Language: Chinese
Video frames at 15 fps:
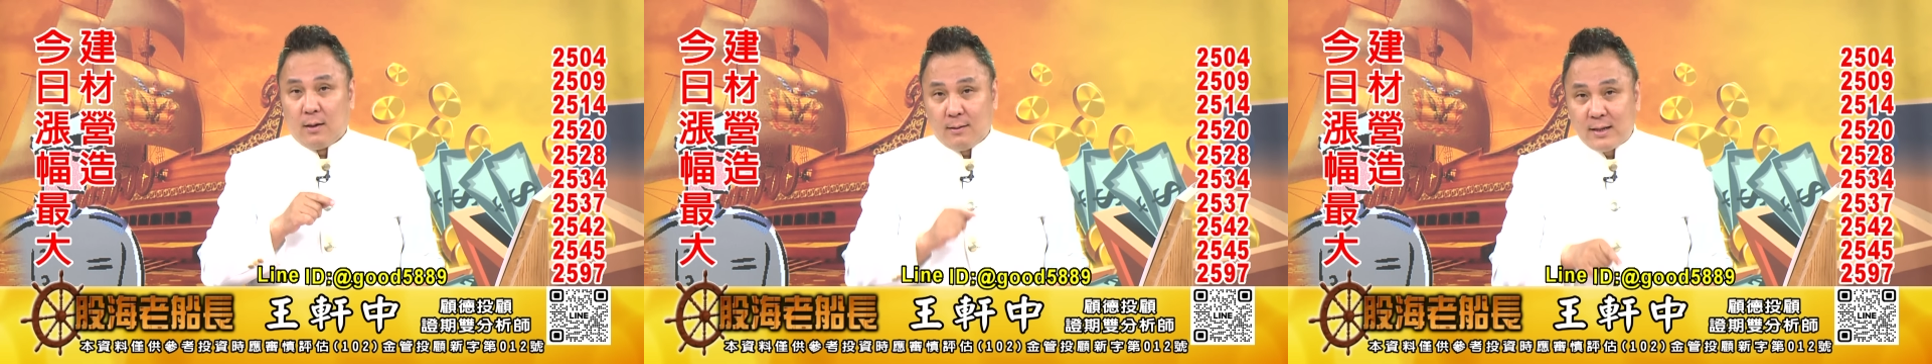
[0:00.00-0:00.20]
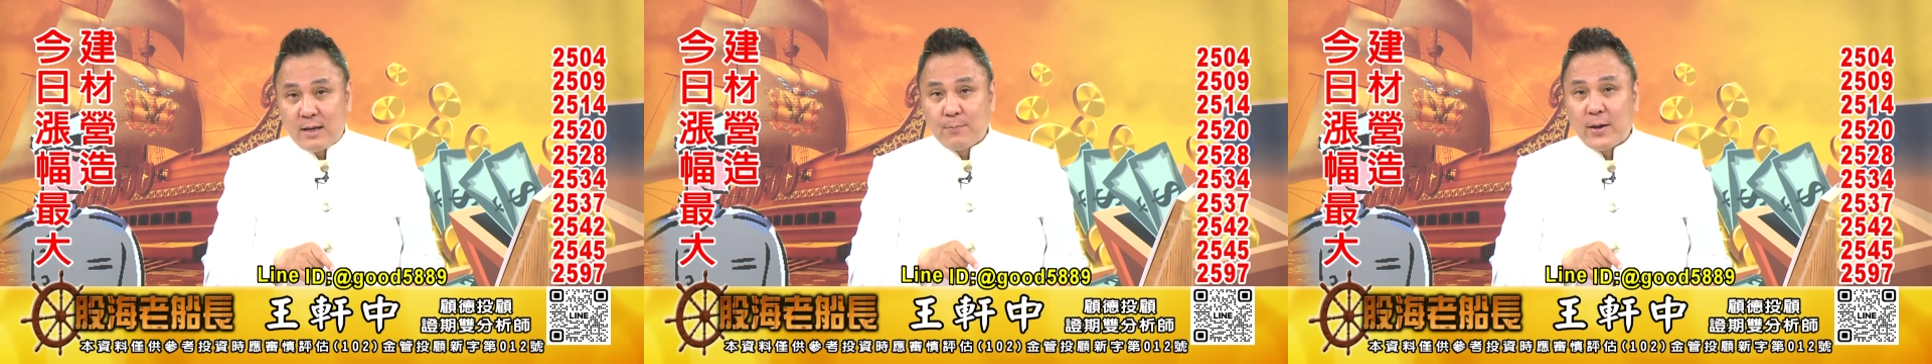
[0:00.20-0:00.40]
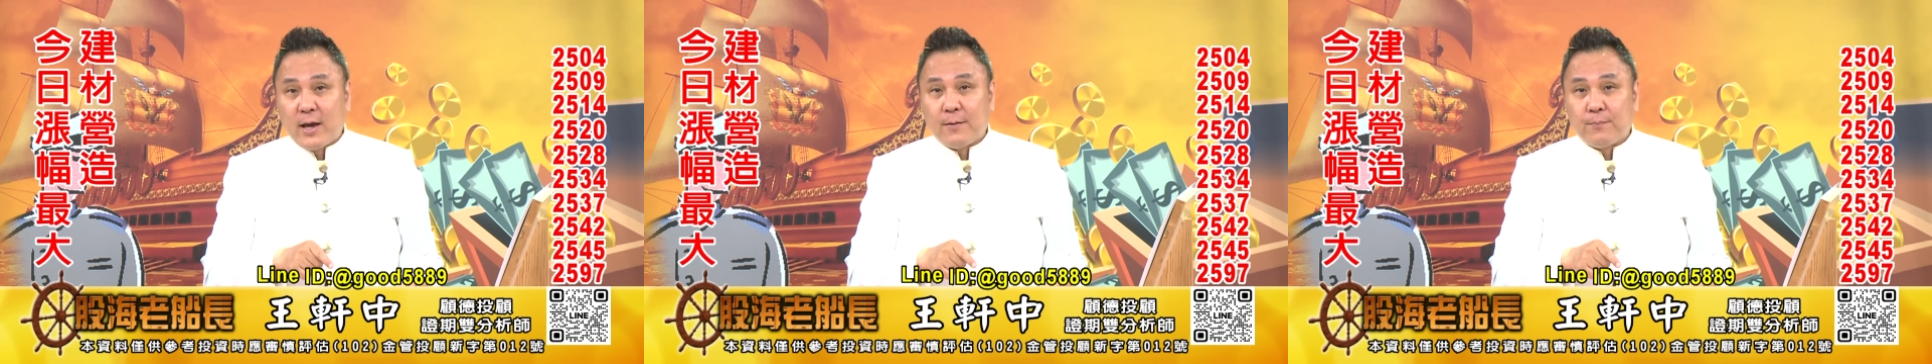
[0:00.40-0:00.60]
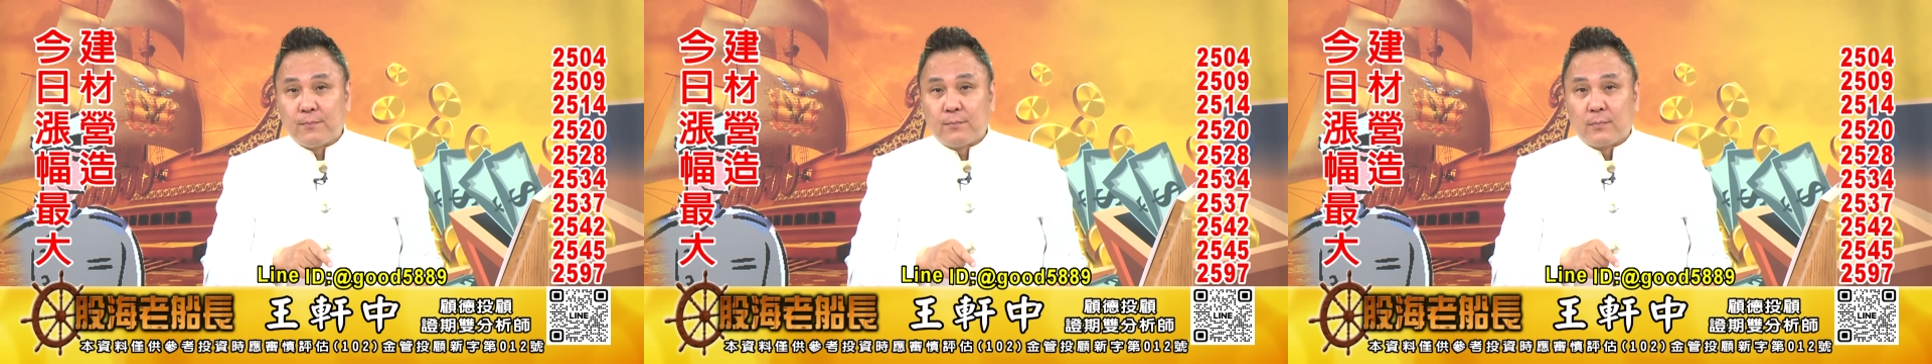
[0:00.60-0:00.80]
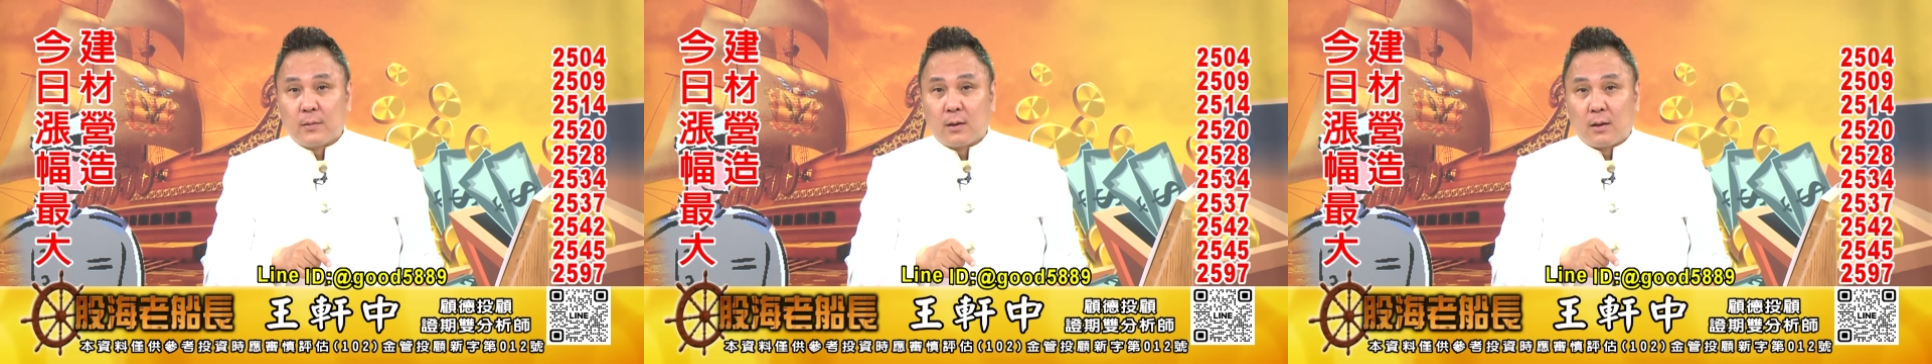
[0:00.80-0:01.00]
里
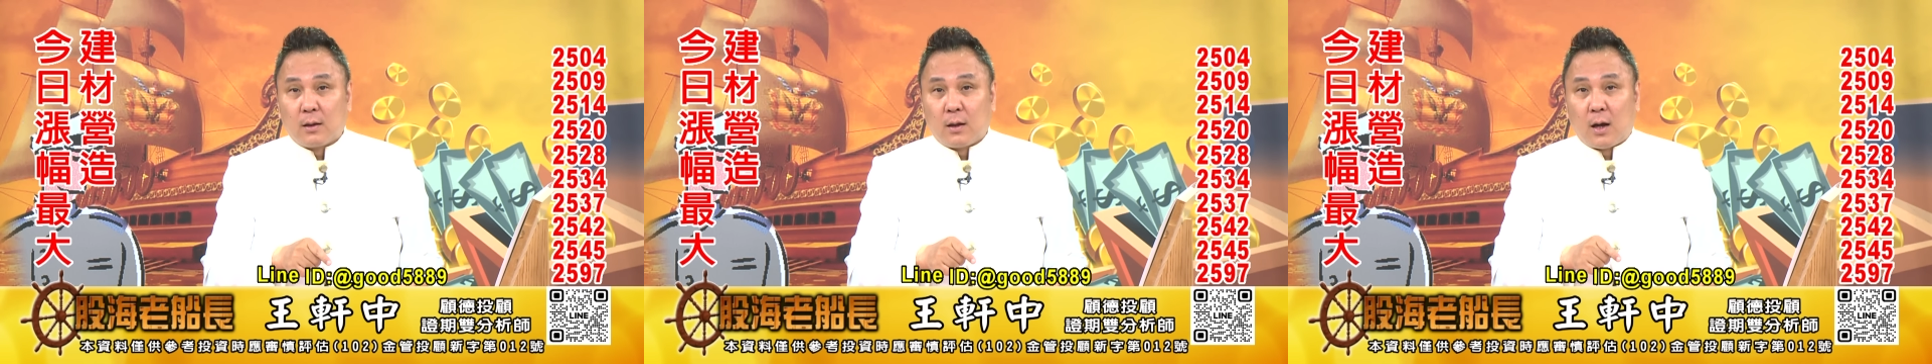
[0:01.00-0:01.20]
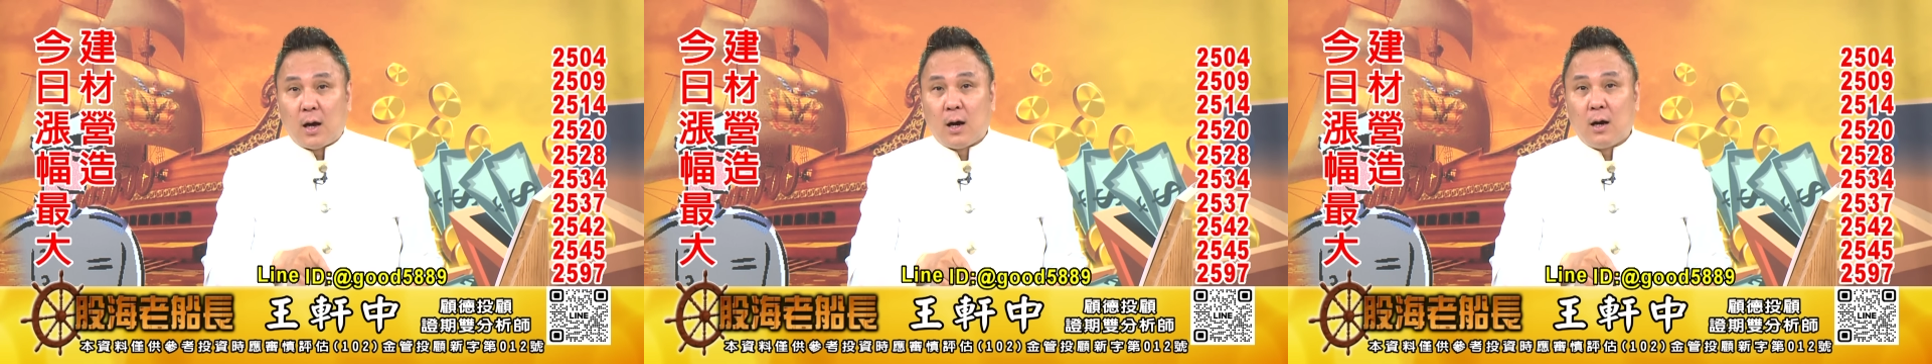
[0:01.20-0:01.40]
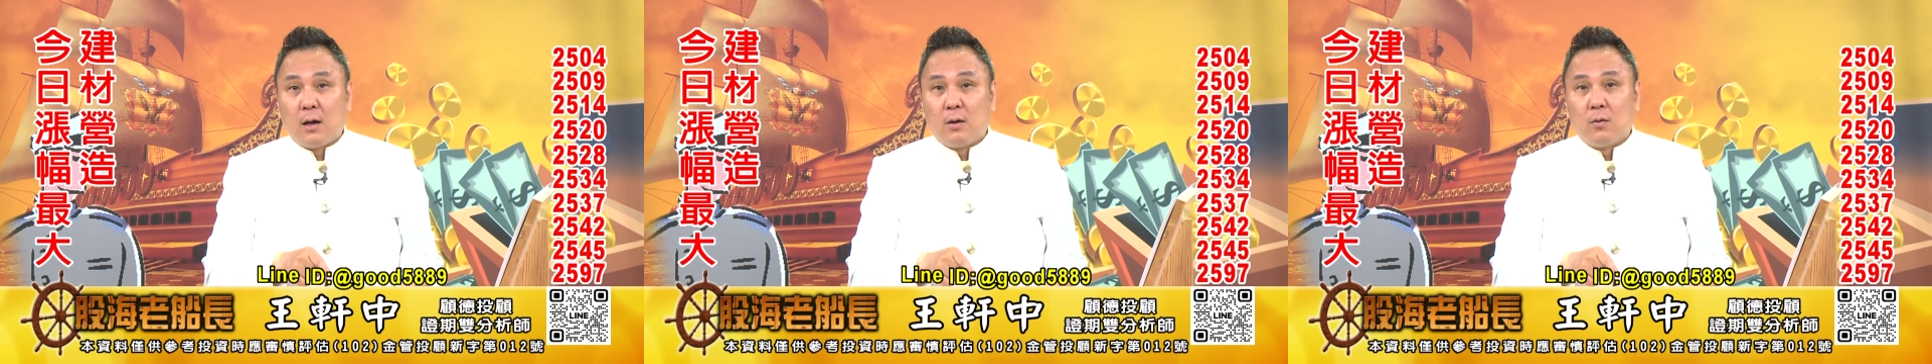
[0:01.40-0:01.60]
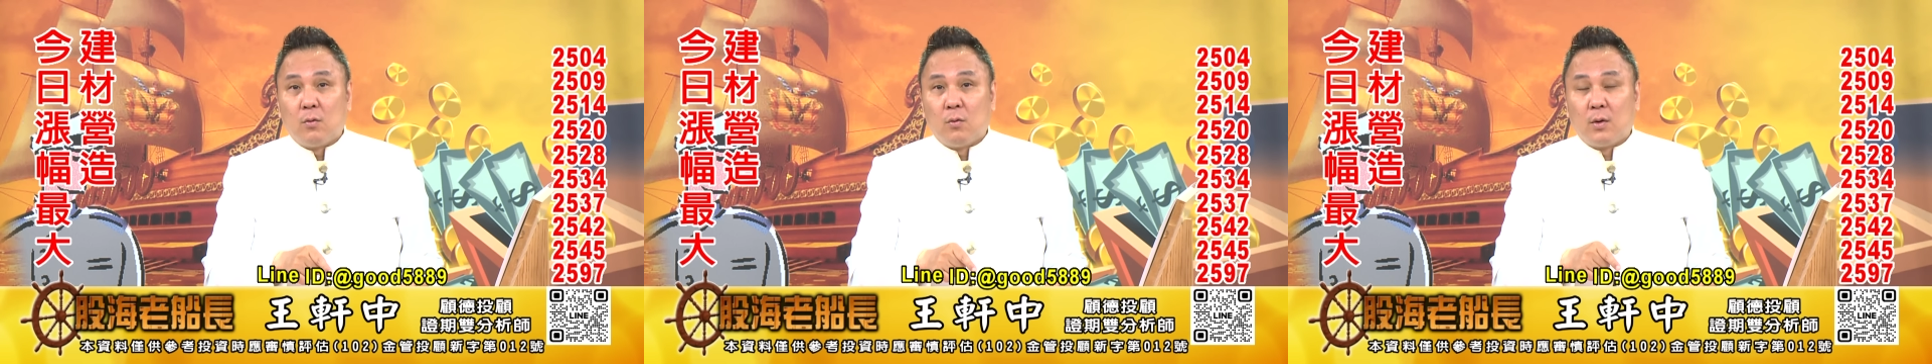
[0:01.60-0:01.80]
面啊，